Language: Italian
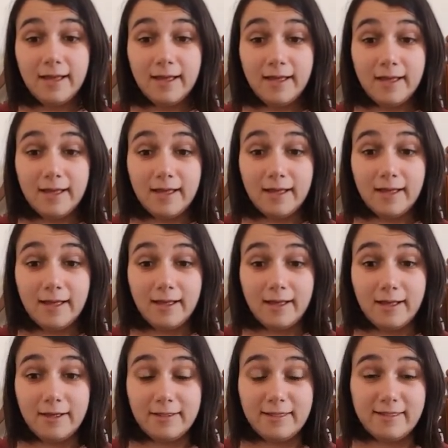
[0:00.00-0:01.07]

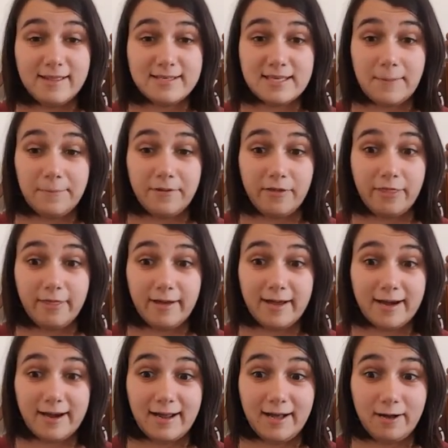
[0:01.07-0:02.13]
Uh, ad esempio The
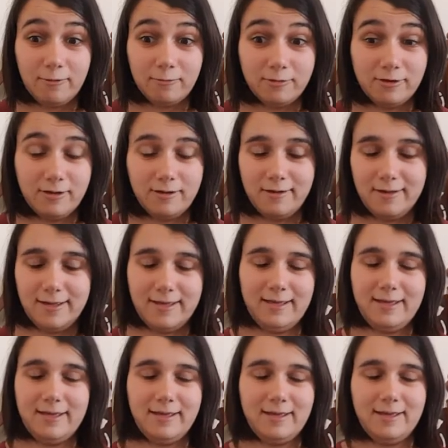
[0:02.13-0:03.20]
Crown
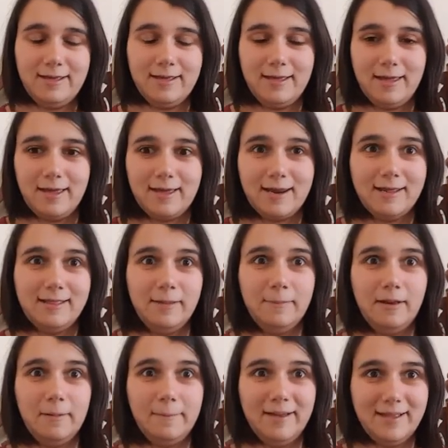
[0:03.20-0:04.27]
è
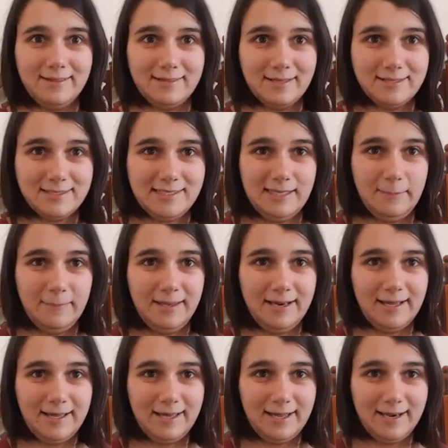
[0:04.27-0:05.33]
incredibilmente
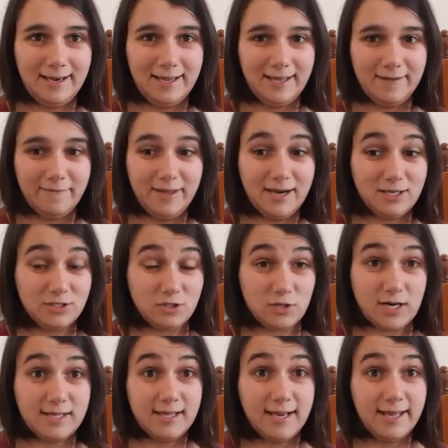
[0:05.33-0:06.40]
simile alla vera
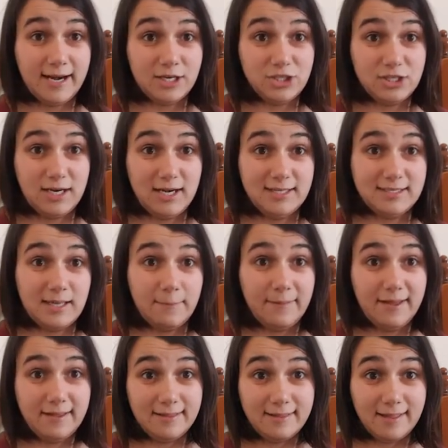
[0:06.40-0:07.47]
storia della regina
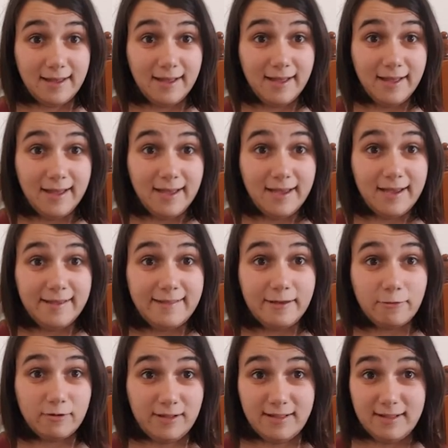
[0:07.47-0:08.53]
Elisabetta ed è
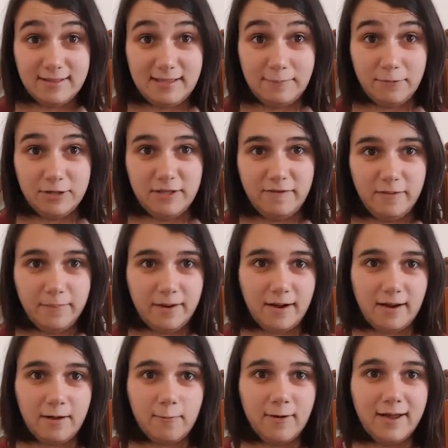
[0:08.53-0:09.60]
uno dei tanti motivi per
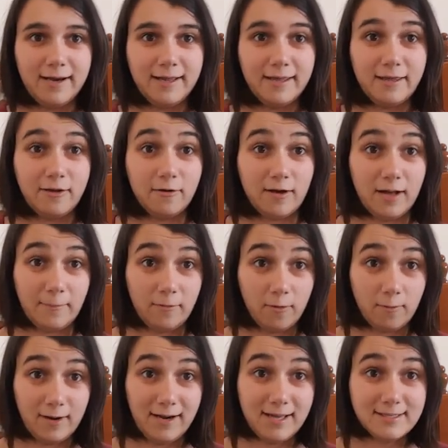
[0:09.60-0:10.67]
i quali io amo
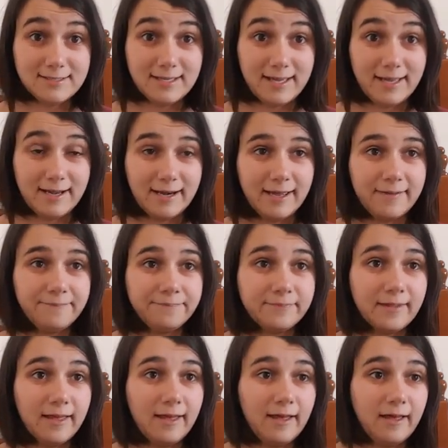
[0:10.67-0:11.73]
quella serie
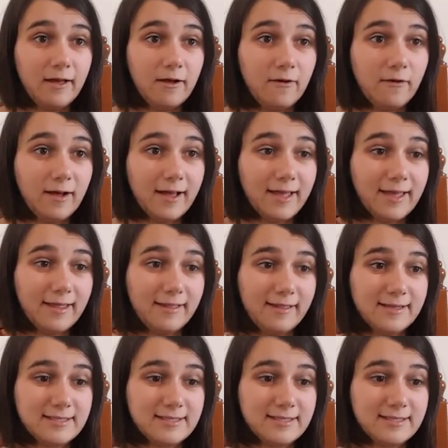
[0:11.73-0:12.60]
anche ad